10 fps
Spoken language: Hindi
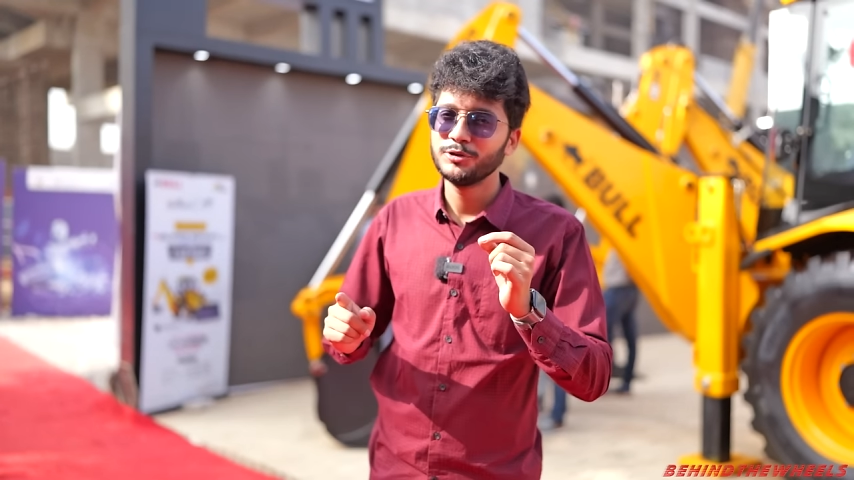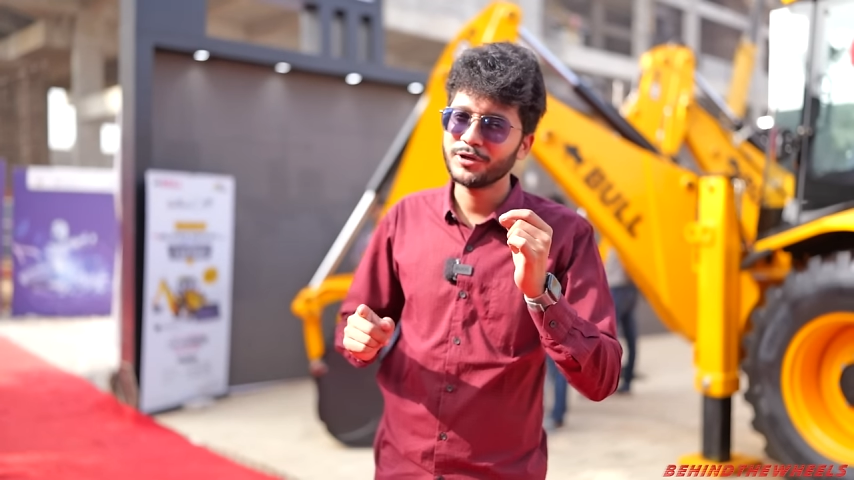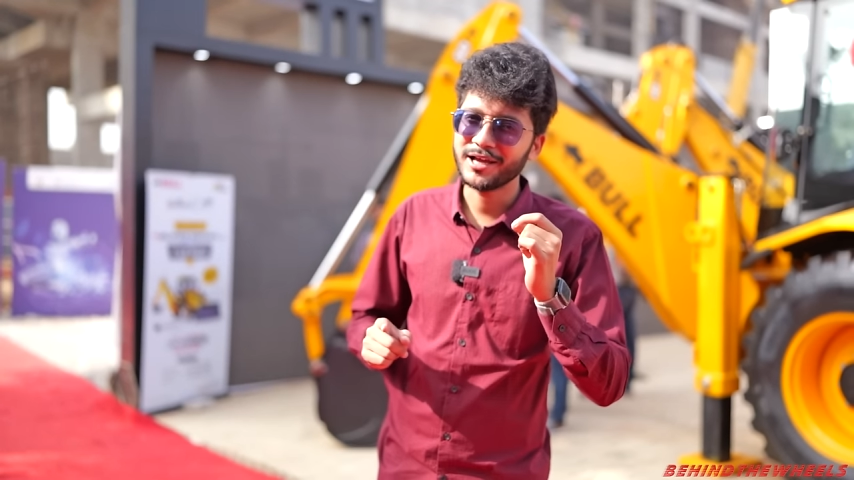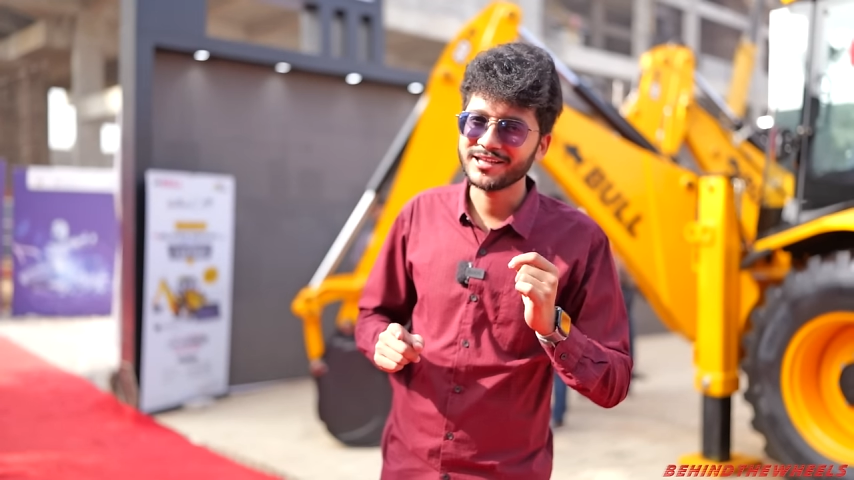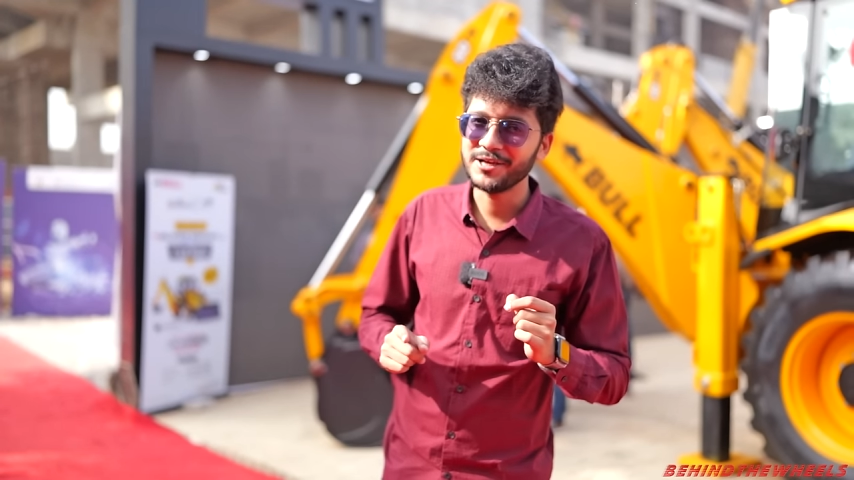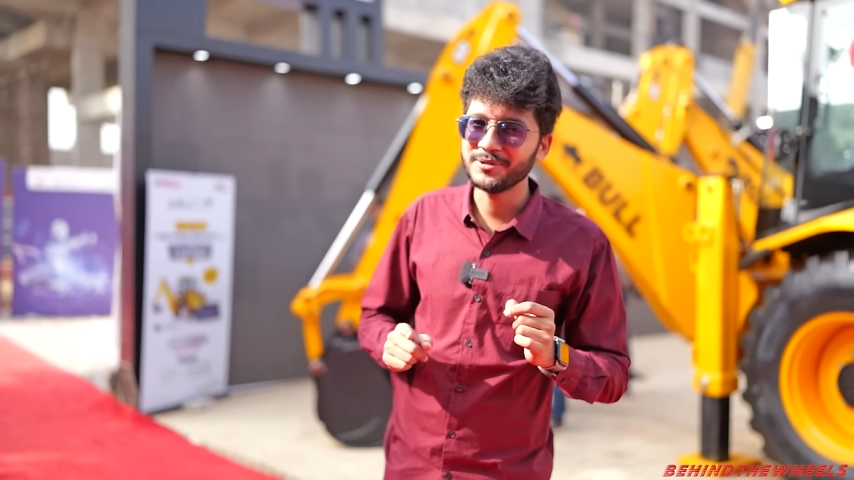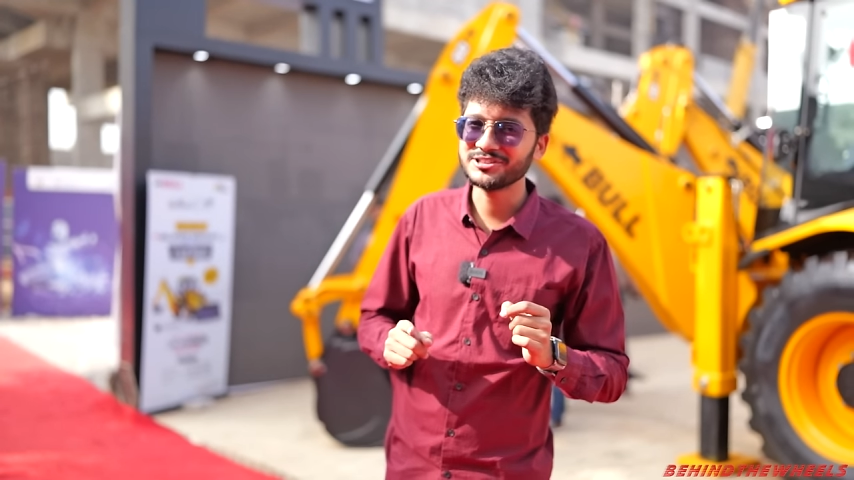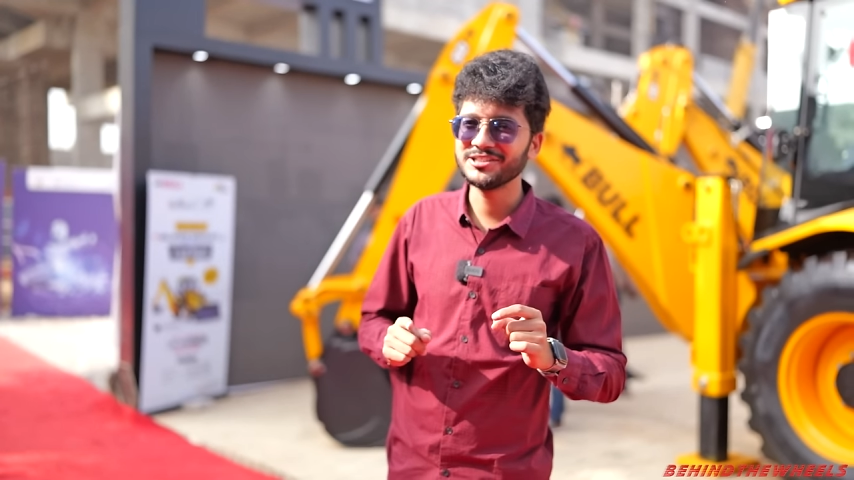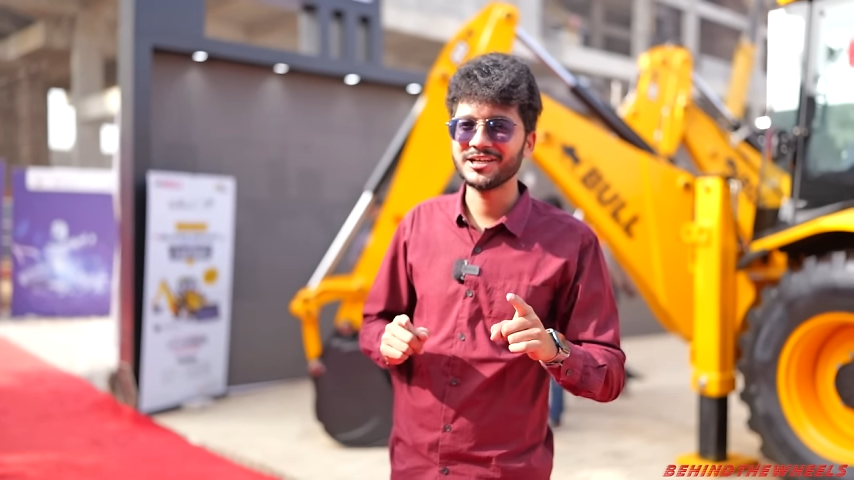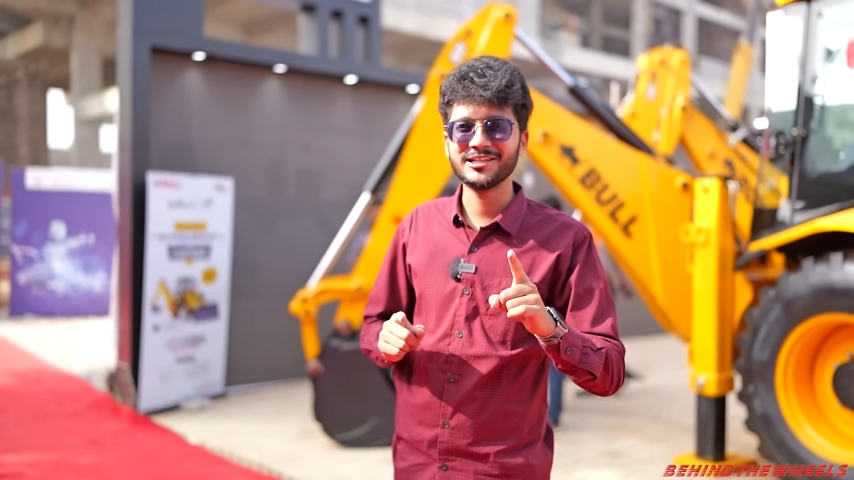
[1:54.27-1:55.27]
क्योंकि अगर ये
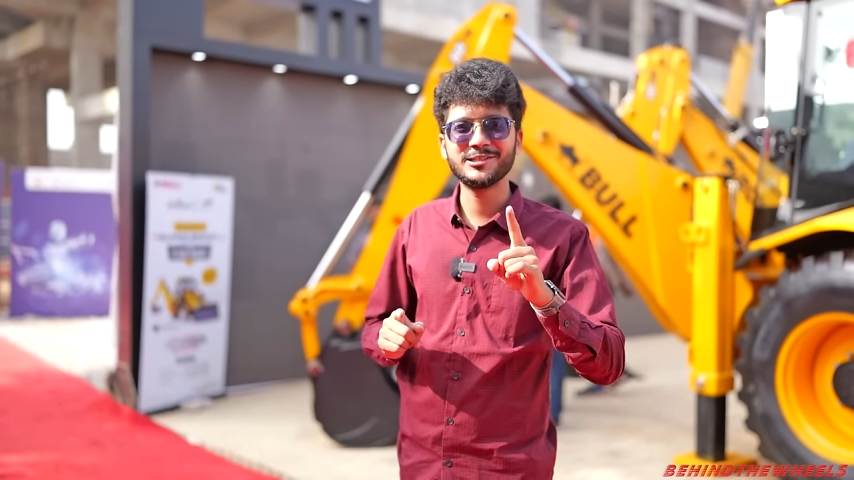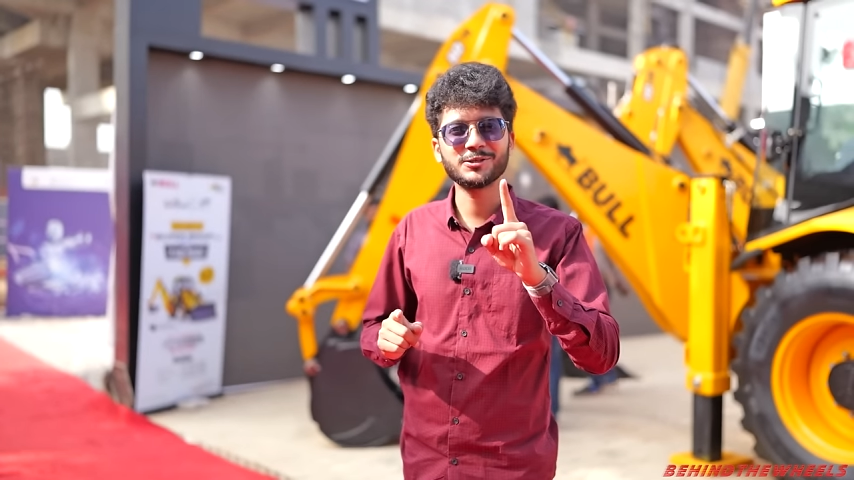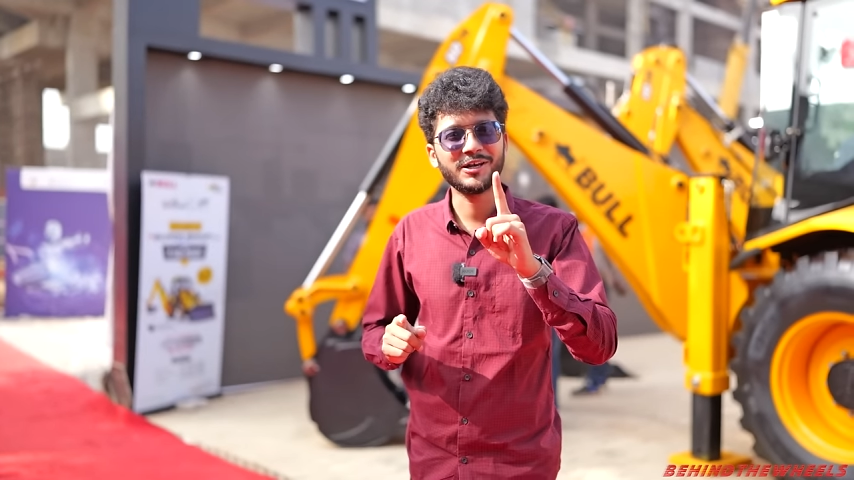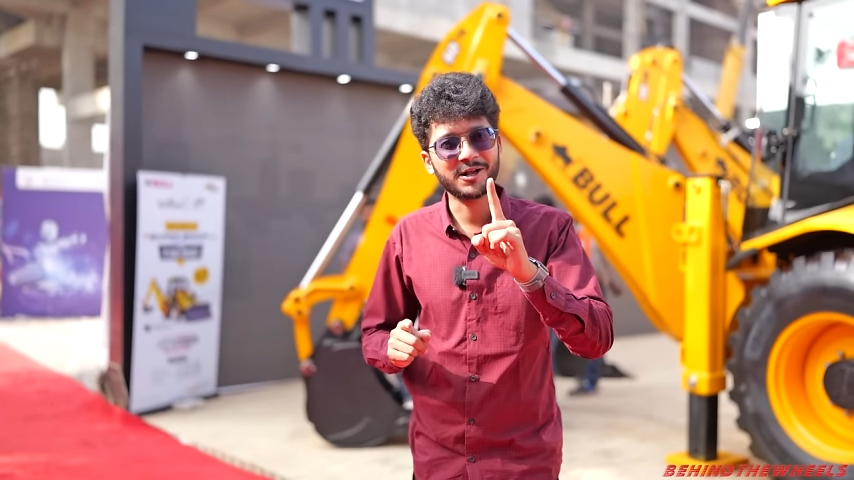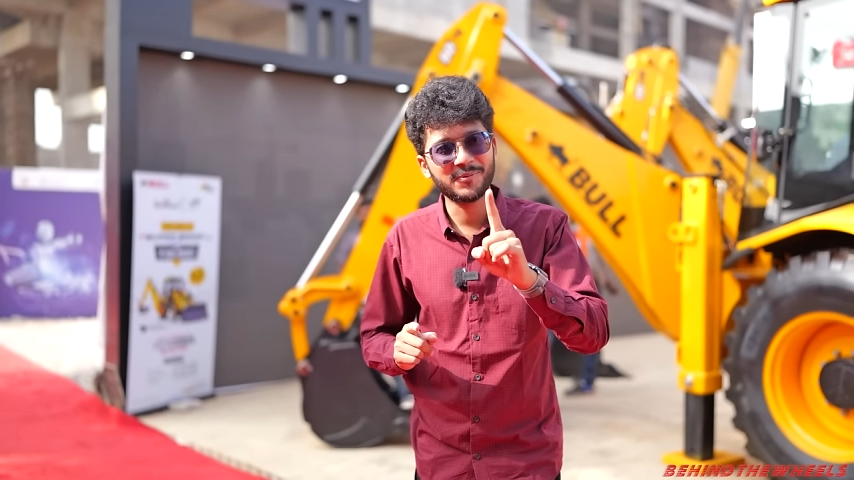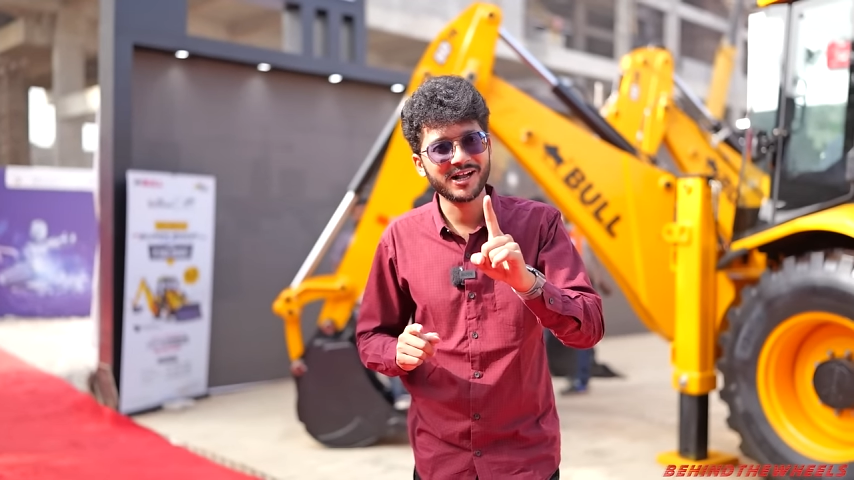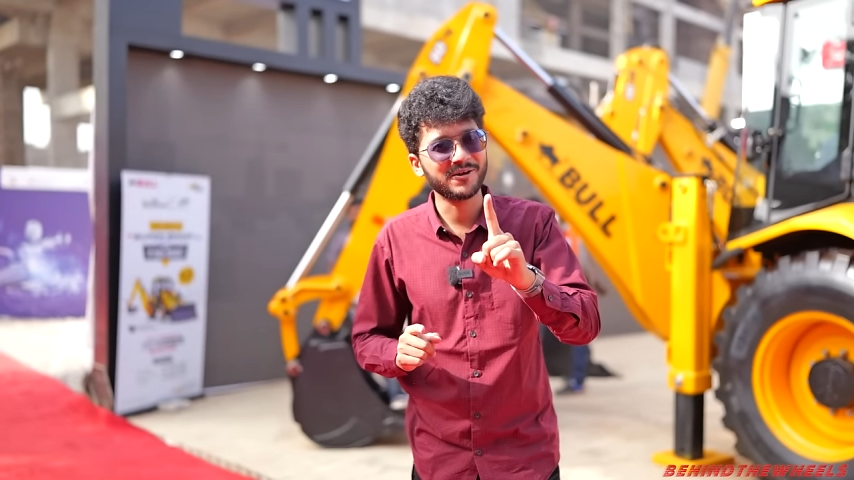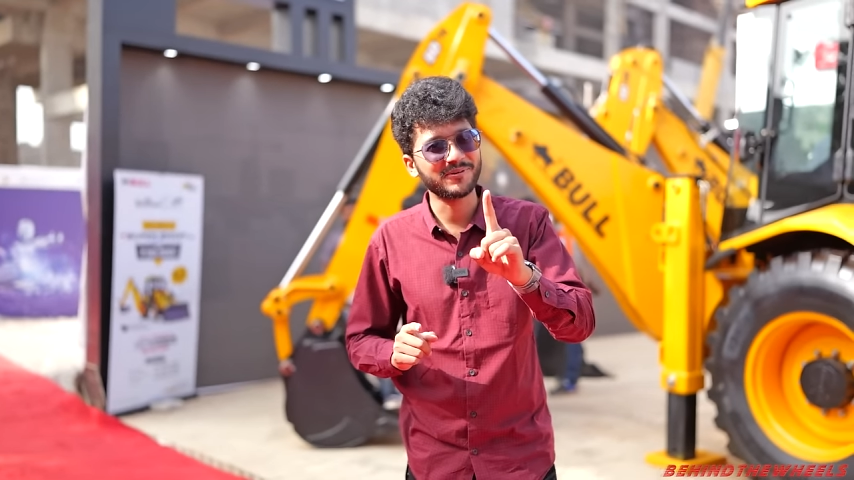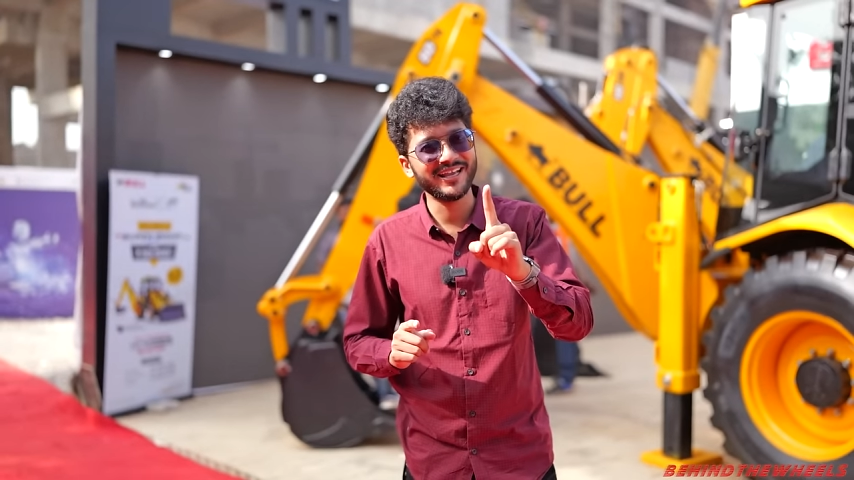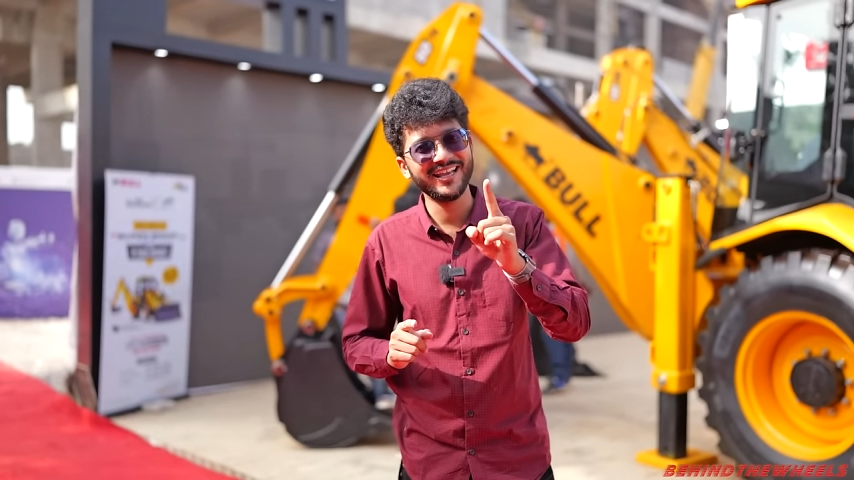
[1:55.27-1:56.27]
मशीन खरीदी तो लगभग
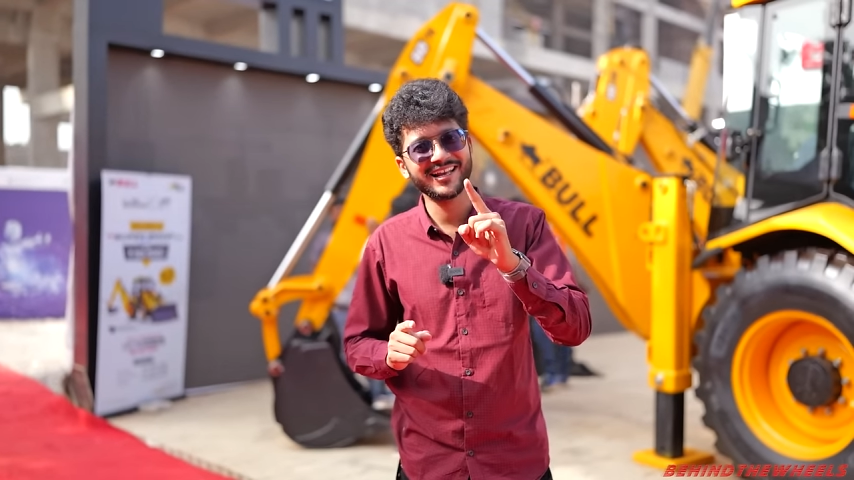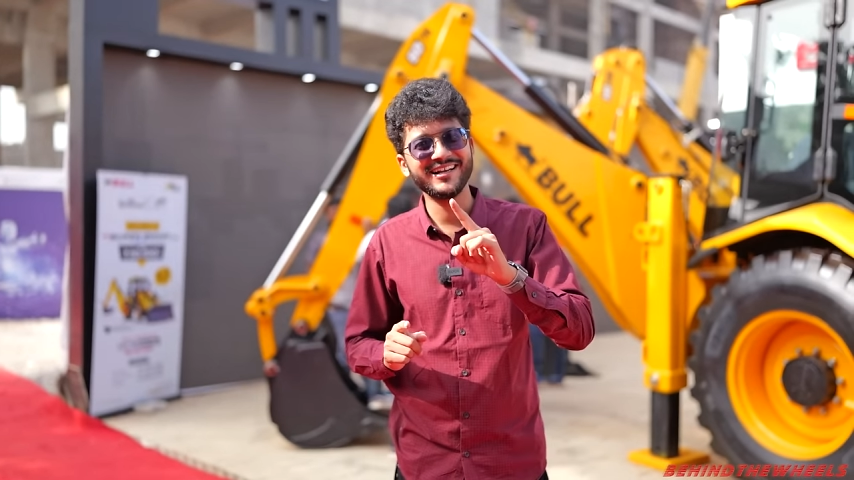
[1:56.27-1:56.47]
आपका एक